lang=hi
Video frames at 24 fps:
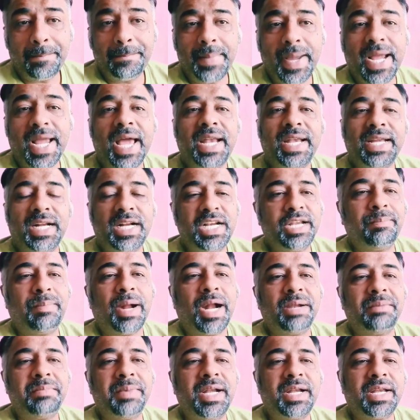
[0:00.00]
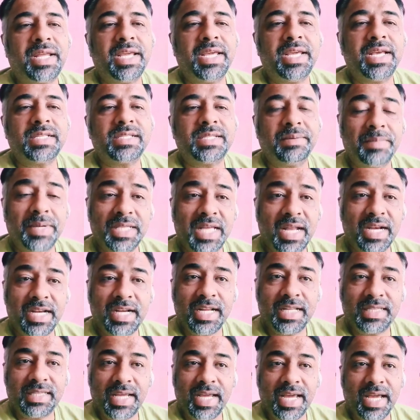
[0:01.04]
मैकेनिकल डिपार्टमेंट की ये जिम्मेदारी
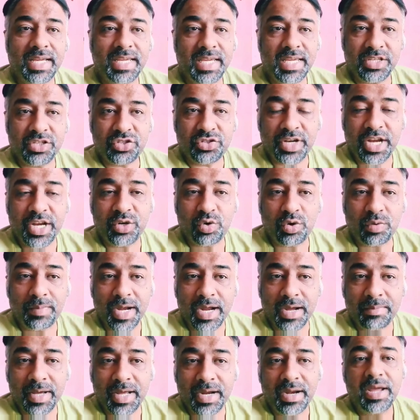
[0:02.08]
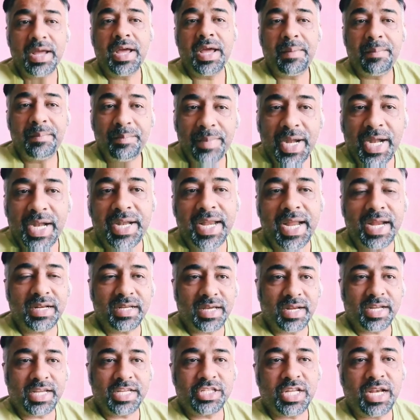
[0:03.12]
रहती है कि इस ट्रेन को बराबर मेंटेन
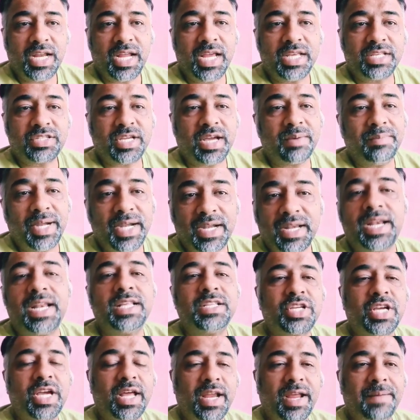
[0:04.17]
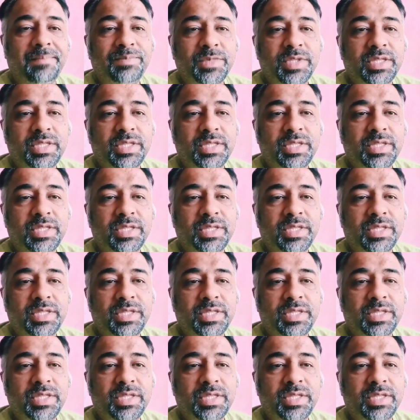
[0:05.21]
करके चले इसका मेंटेनेंस करें